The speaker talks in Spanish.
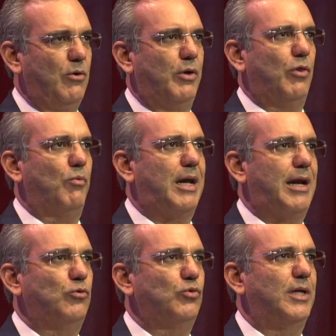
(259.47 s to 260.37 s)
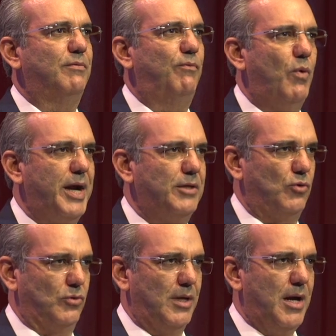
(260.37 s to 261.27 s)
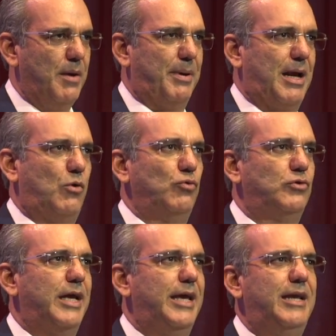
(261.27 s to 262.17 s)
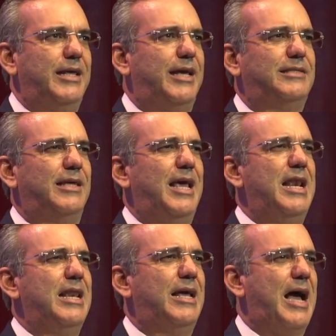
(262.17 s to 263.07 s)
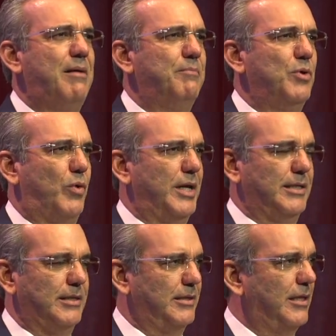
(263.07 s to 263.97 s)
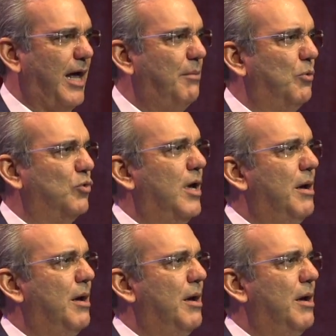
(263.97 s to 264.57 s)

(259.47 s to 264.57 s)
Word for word: redoblará sus esfuerzos para conseguir que se dé el cambio que necesitamos